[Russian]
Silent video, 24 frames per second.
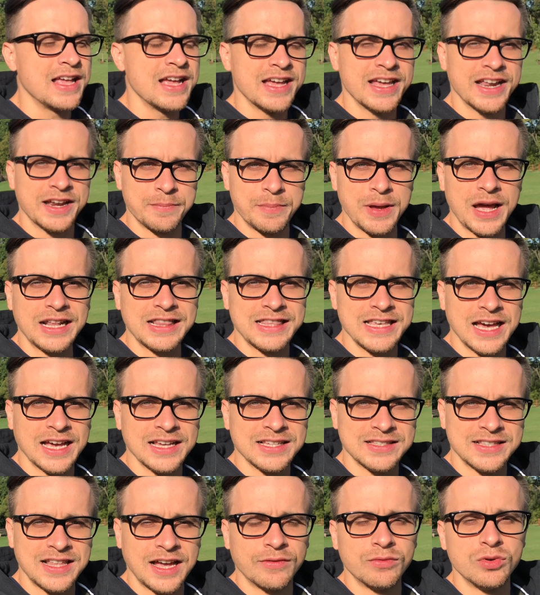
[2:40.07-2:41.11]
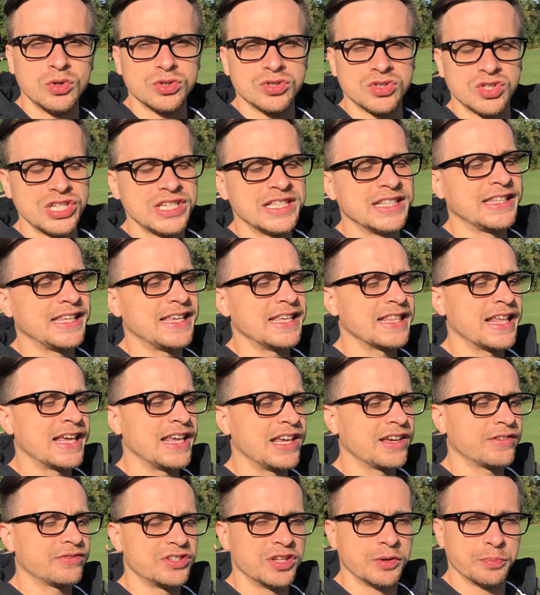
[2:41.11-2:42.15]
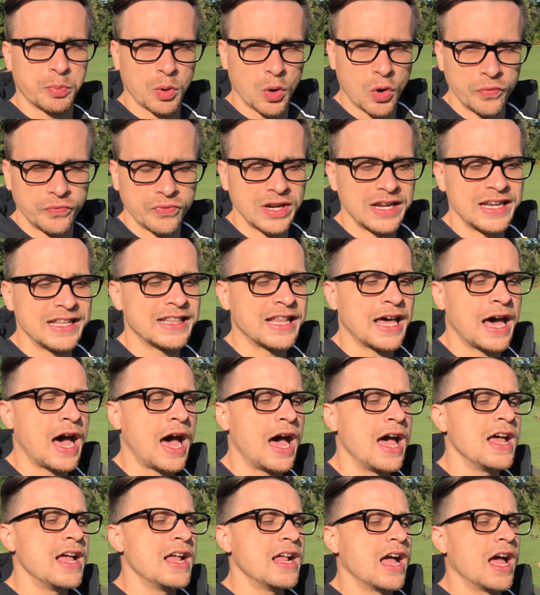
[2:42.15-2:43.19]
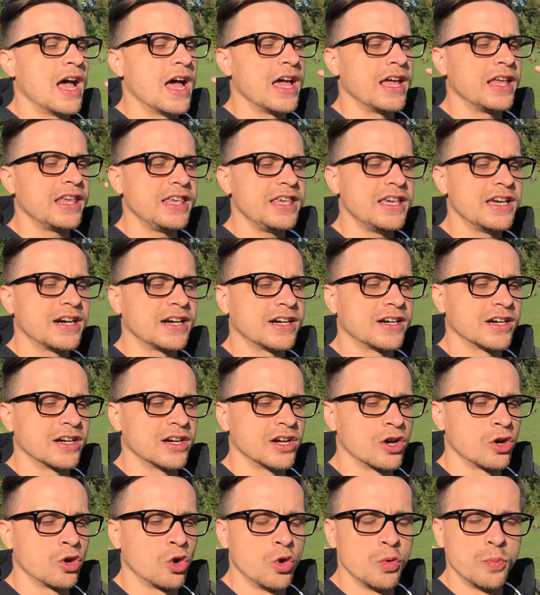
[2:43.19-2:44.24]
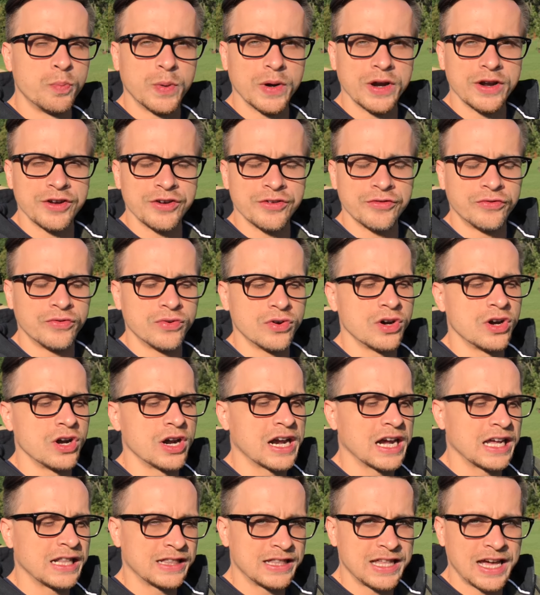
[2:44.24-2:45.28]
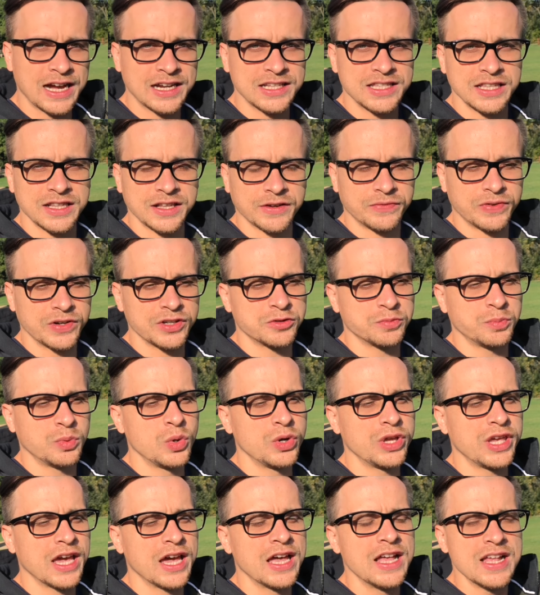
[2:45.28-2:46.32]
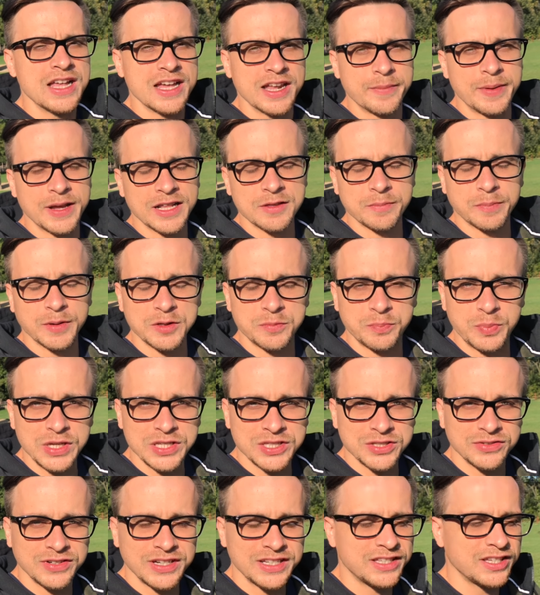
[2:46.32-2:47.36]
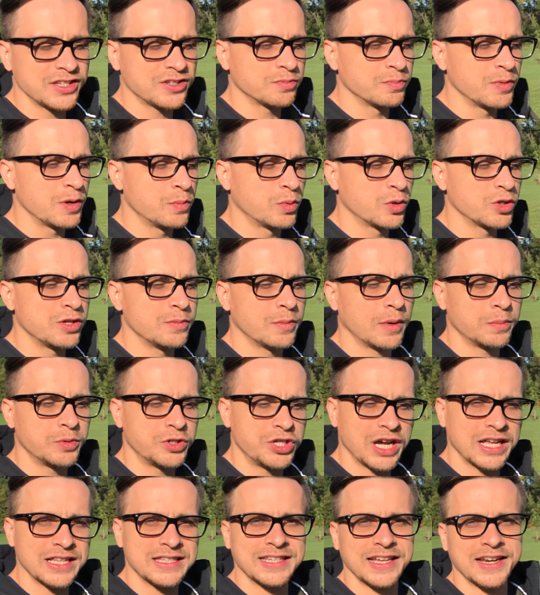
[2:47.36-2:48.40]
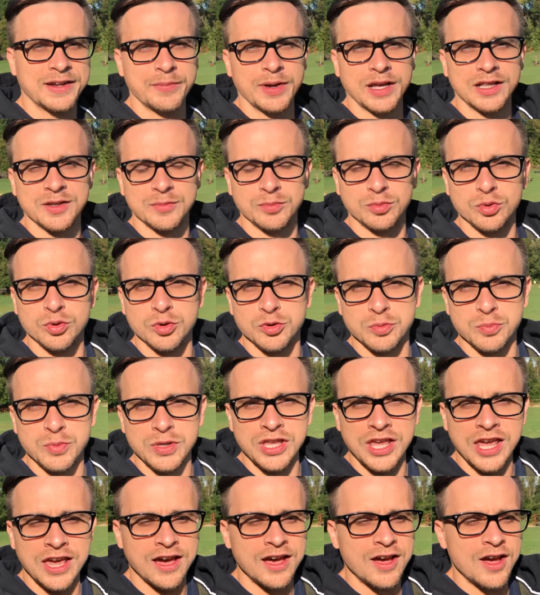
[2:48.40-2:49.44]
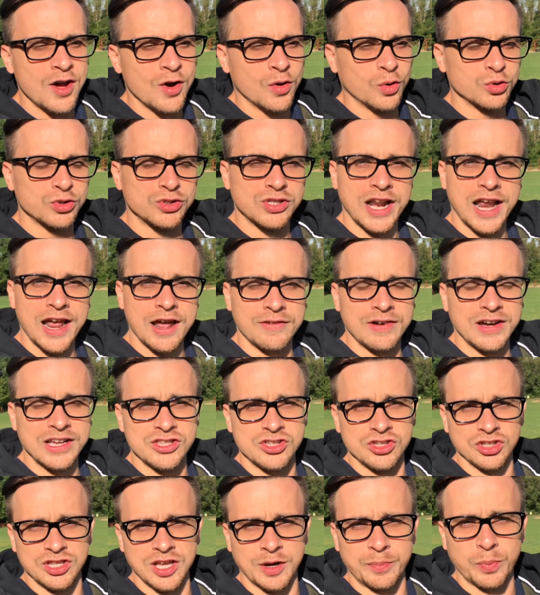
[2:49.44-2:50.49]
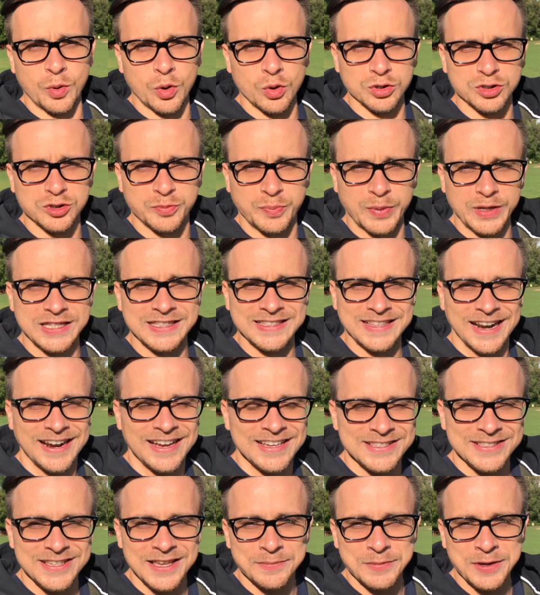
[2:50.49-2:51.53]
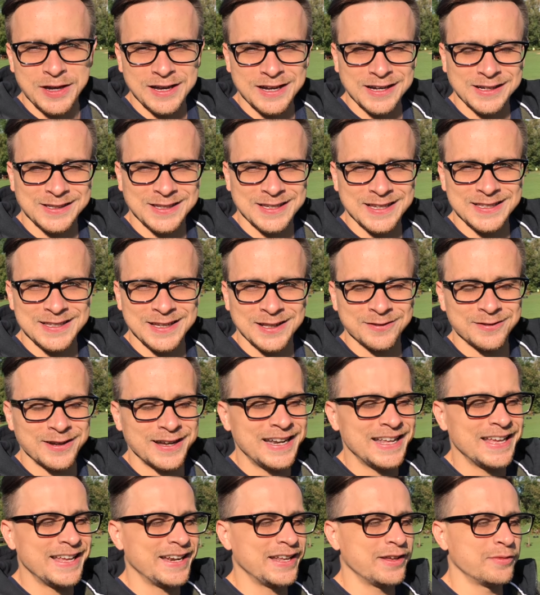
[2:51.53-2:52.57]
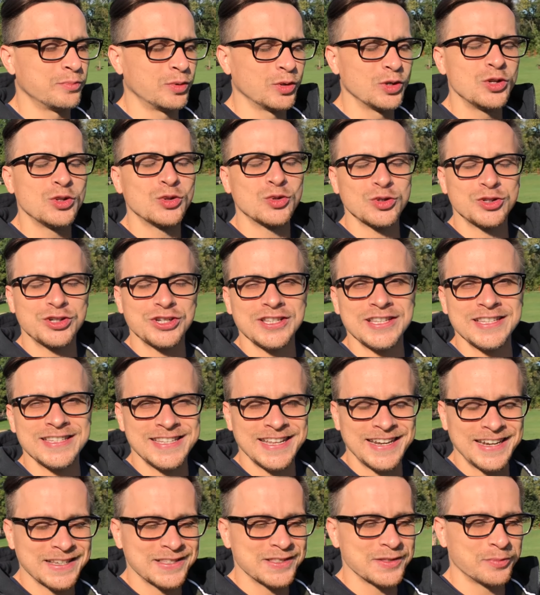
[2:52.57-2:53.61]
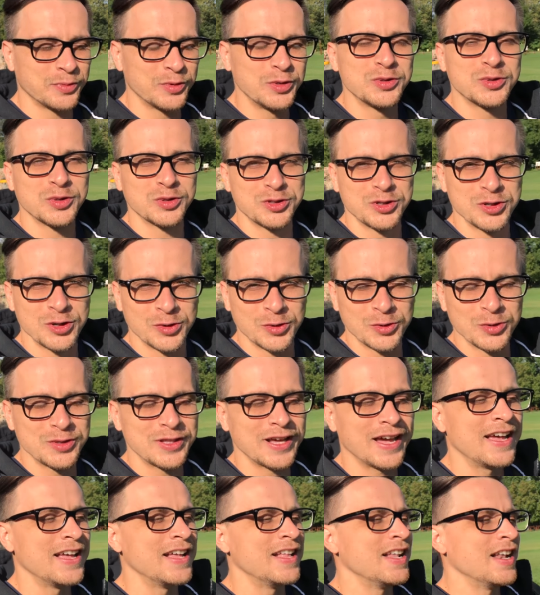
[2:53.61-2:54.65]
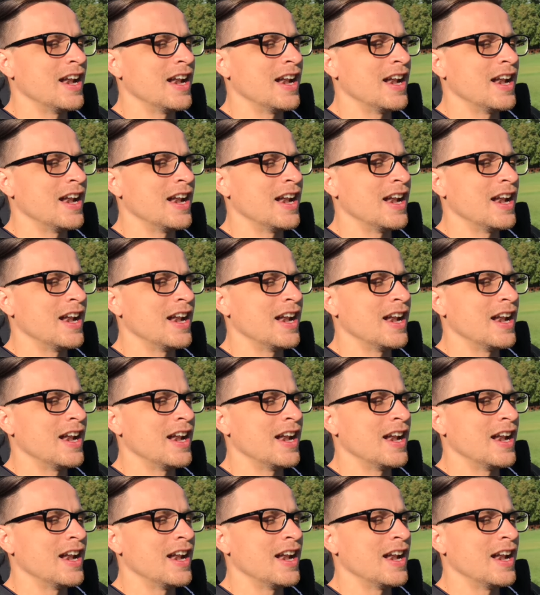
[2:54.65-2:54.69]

Ребят, я оставлю ссылки на их все профили, на э, их э, группы ВКонтакте, на Фейсбуке. Ребята, подписывайтесь, мы будем общаться. Ребята будут мне устраивать допрос с пристрастиями, как сказал Валерий. Будет очень интересно, будет очень круто.